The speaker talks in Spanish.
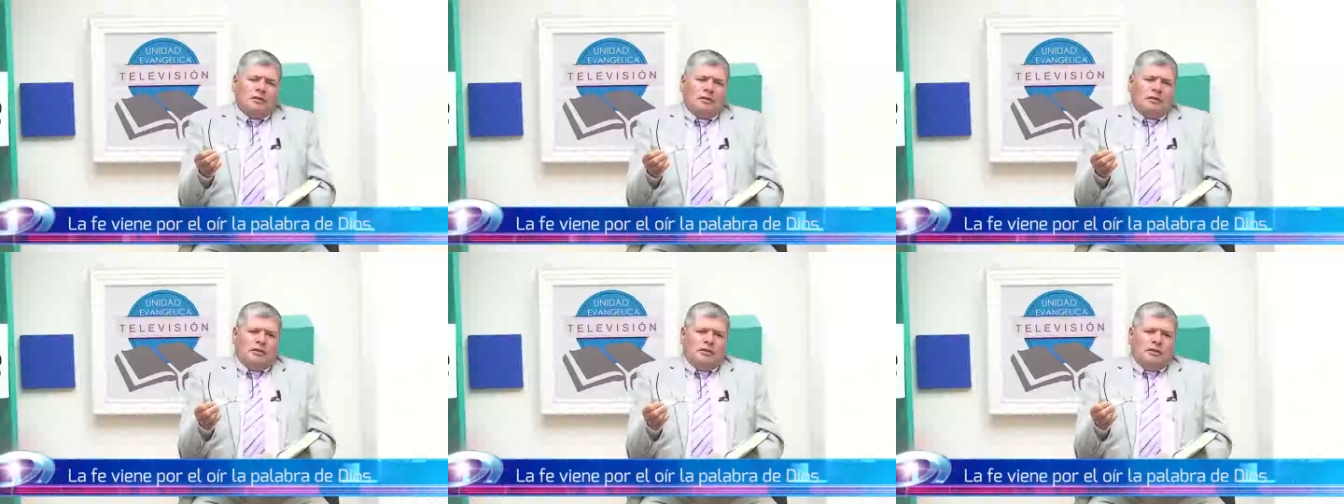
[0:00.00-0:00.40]

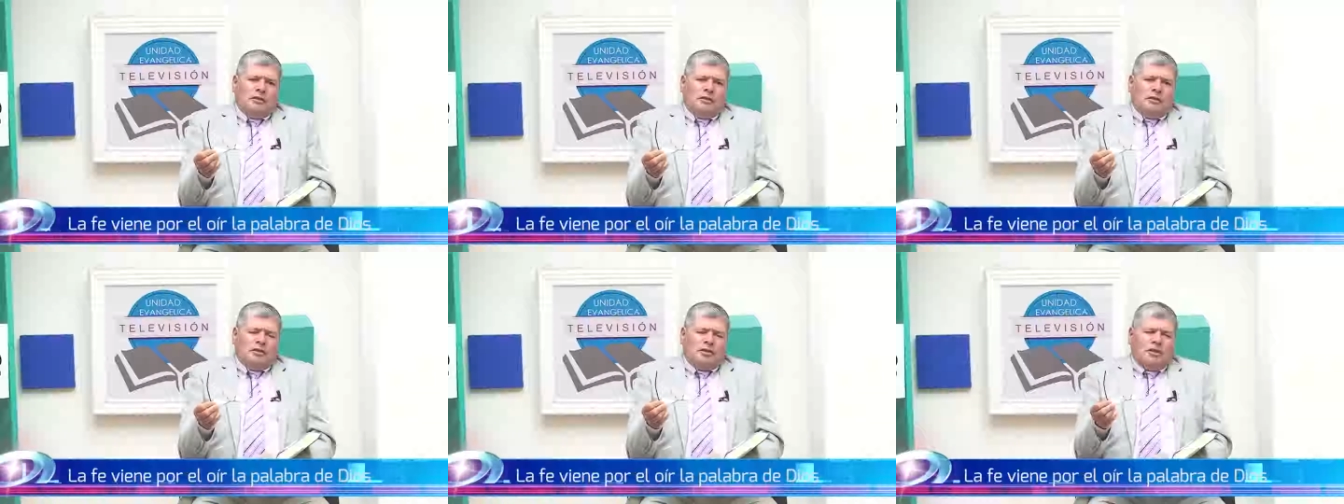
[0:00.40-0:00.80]

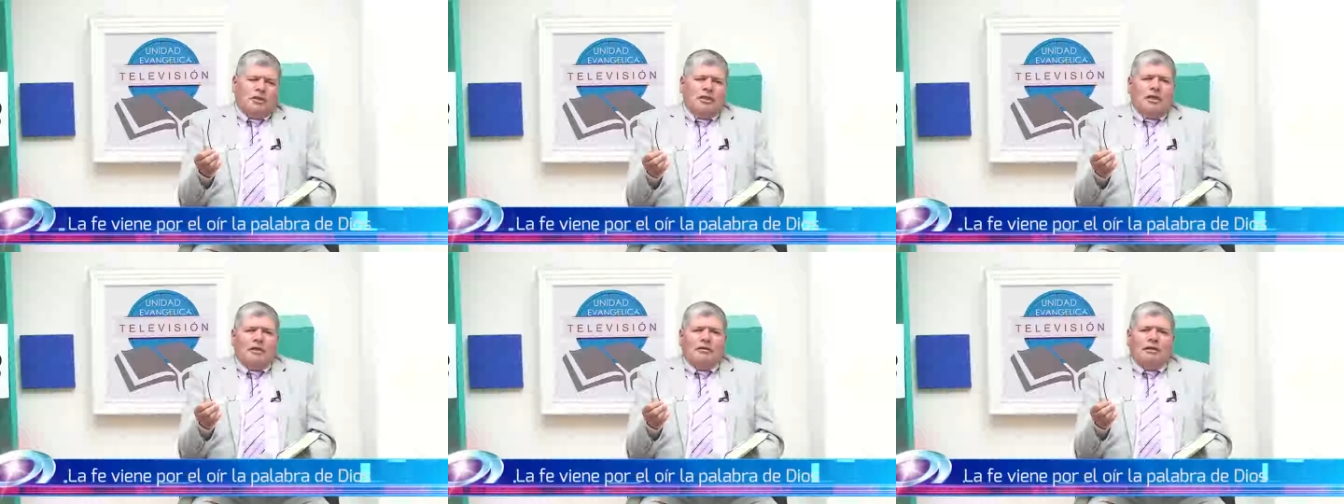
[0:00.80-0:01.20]
eh, tener
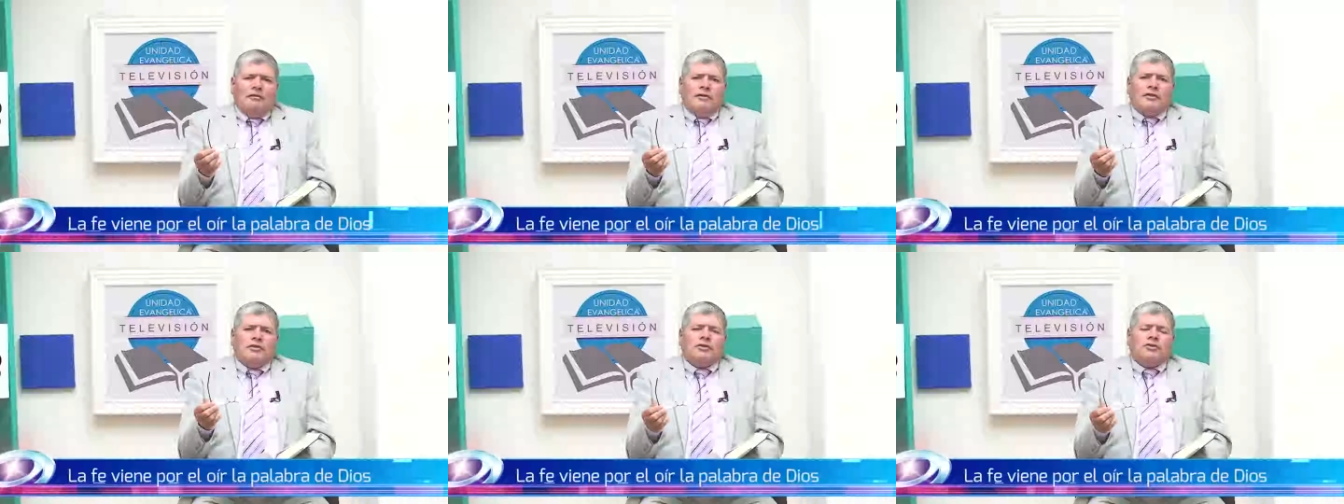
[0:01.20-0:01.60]
la,
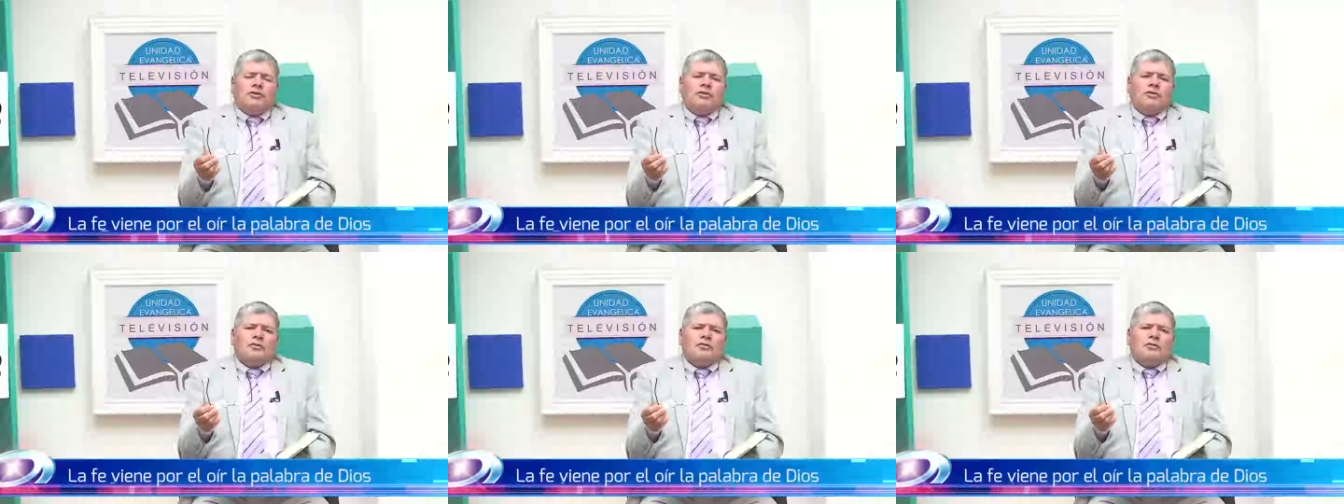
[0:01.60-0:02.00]

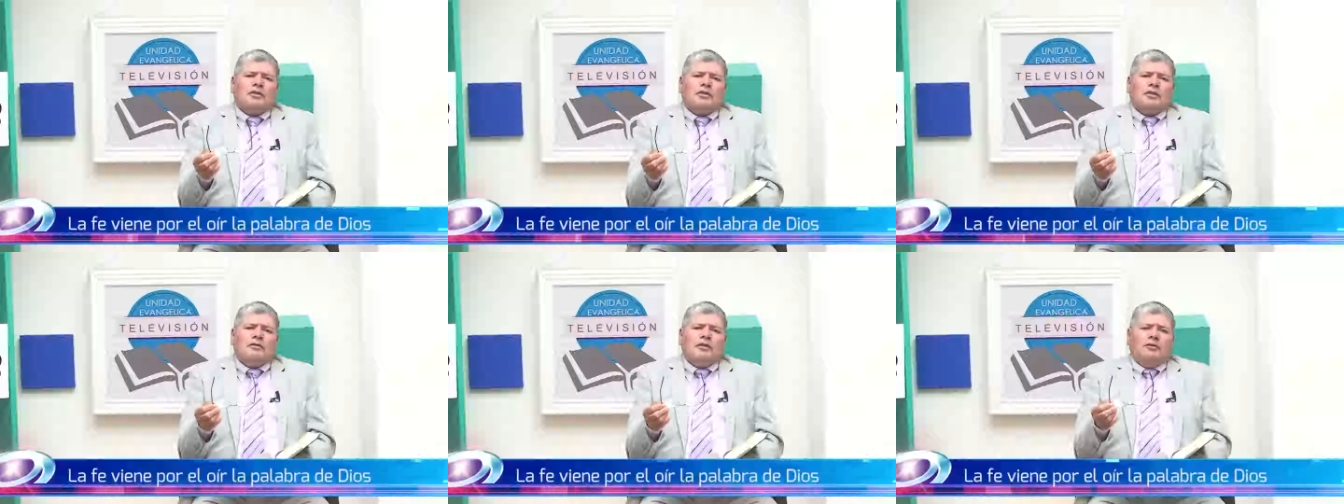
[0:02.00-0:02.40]
bendición a
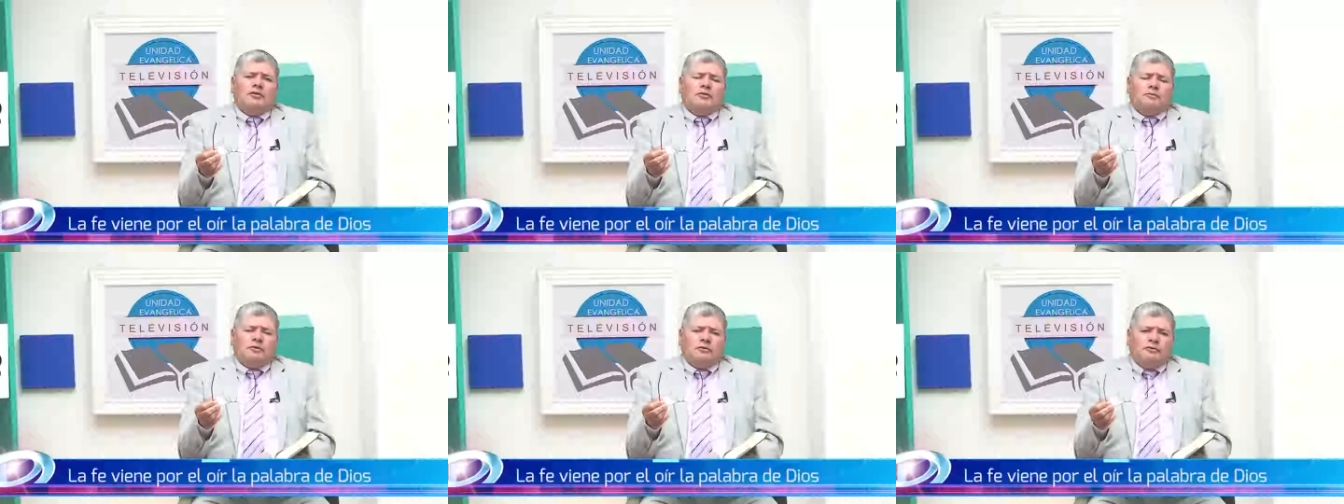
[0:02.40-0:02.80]
través de los
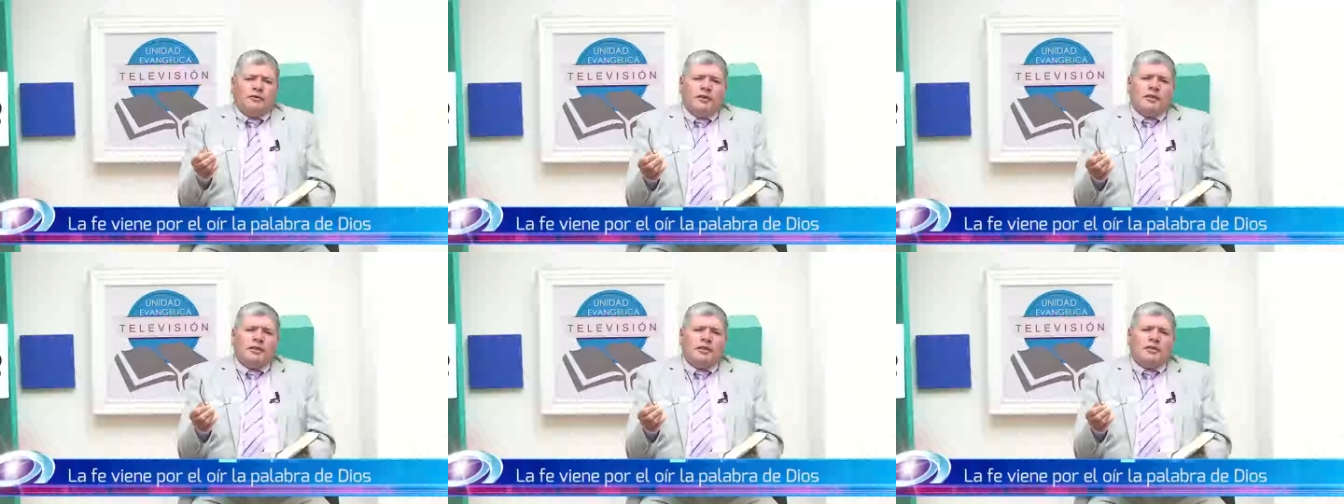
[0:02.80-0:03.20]

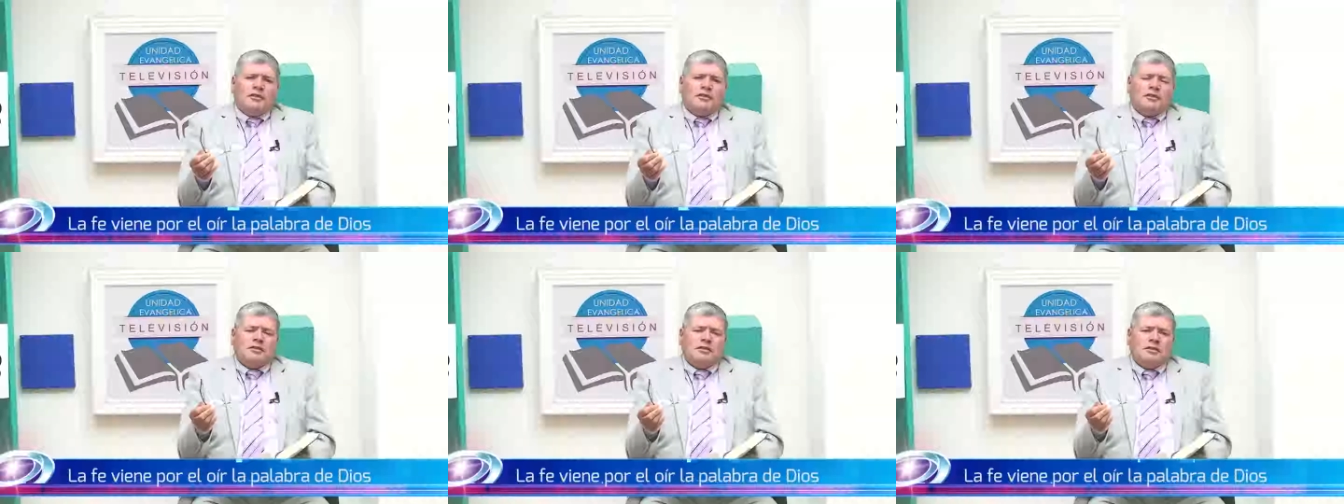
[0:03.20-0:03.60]

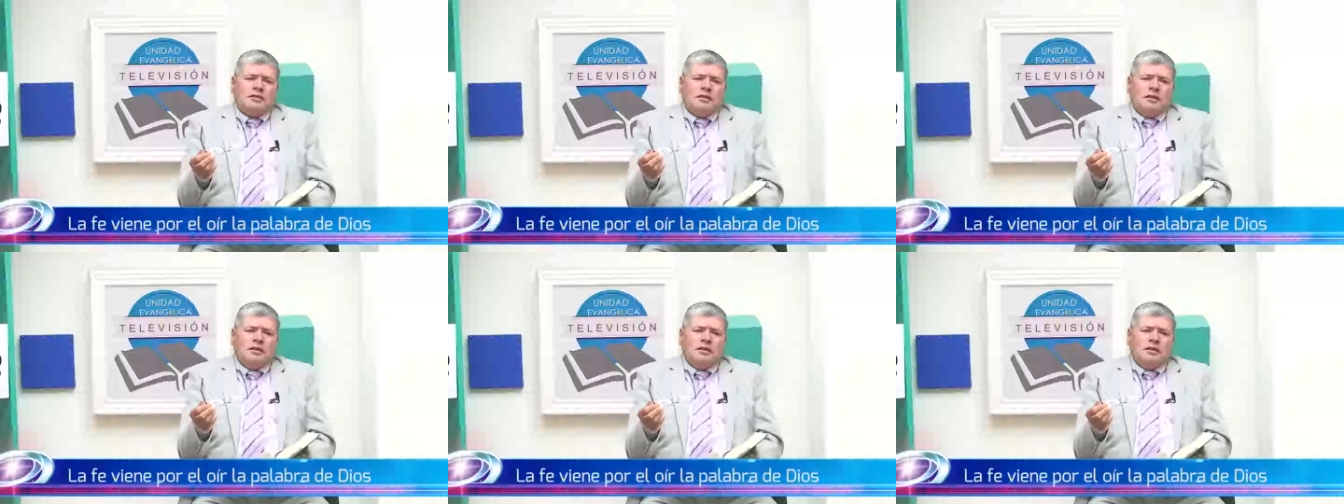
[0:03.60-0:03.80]
profetas,